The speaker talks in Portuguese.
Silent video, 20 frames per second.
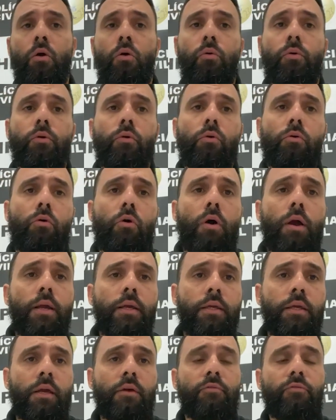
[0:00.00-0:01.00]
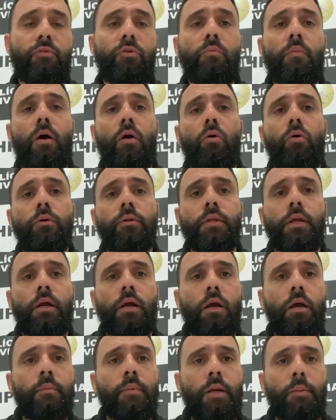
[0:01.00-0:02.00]
O que ocorre é que havia uma outra
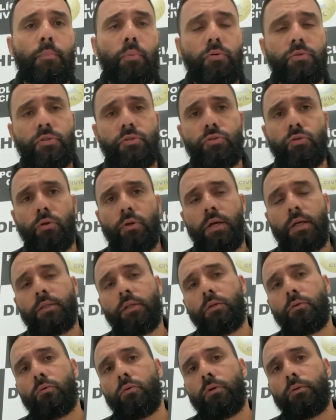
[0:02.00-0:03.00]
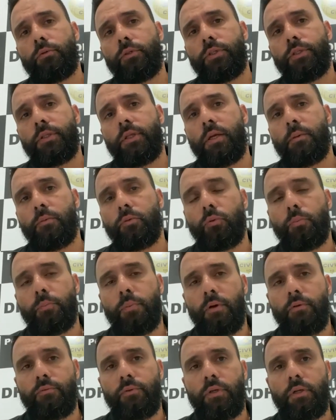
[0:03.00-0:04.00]
câmera posicionada no outro extremo do
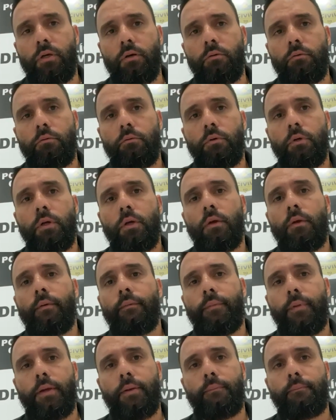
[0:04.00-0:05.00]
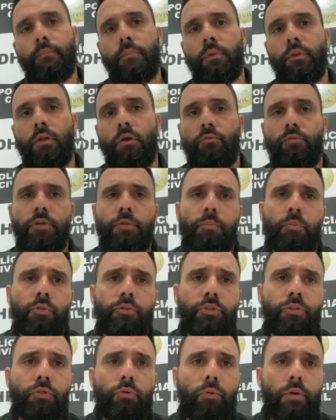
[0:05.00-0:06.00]
pavilhão, né? talvez por
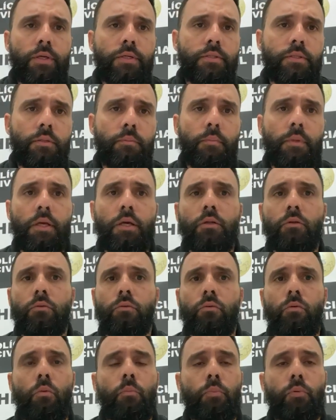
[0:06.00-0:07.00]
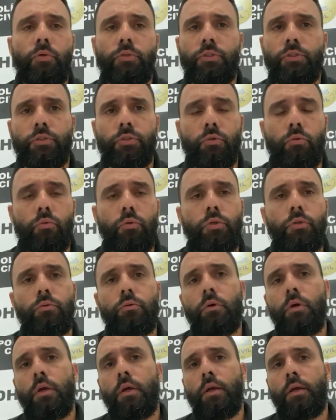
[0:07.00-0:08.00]
desconhecimento ou por
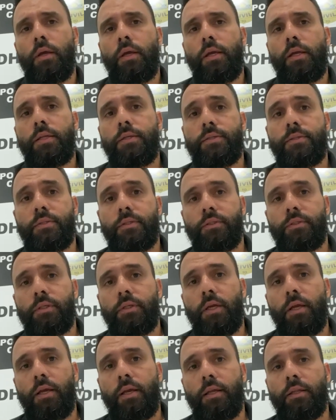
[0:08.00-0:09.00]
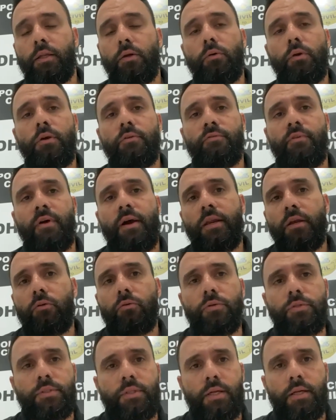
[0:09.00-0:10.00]
descuido, eles é, não levaram em
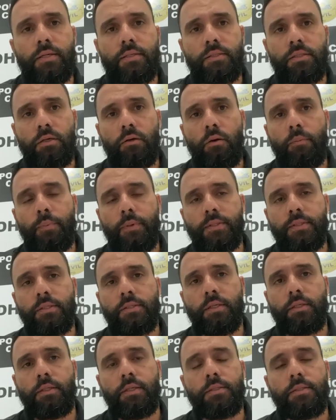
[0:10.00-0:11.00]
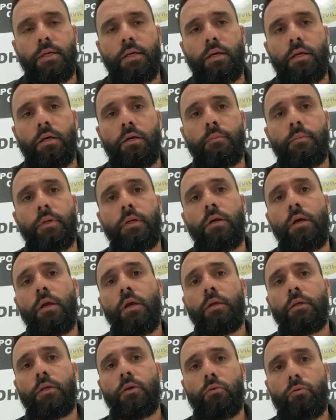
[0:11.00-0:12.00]
consideração a presença dessa câmera,
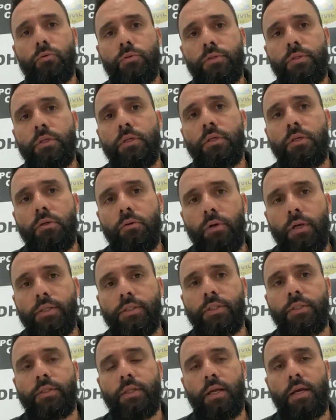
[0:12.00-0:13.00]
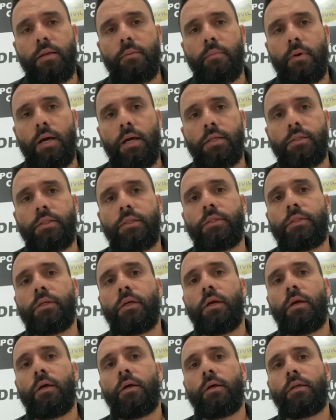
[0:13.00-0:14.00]
que conseguiu registrar imagens
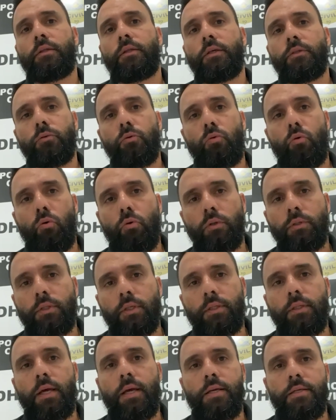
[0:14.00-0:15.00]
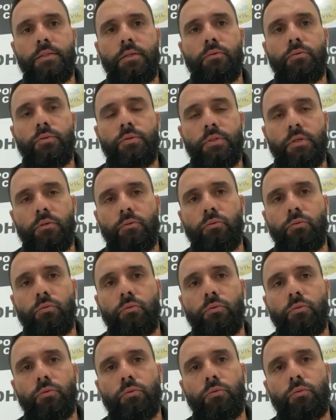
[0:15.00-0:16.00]
dando conta da execução do,
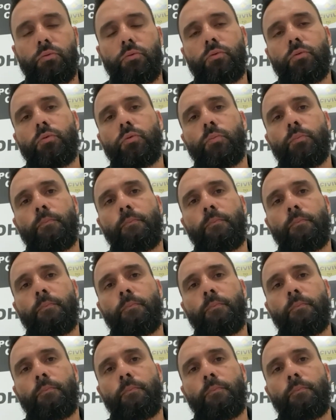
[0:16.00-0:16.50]
do,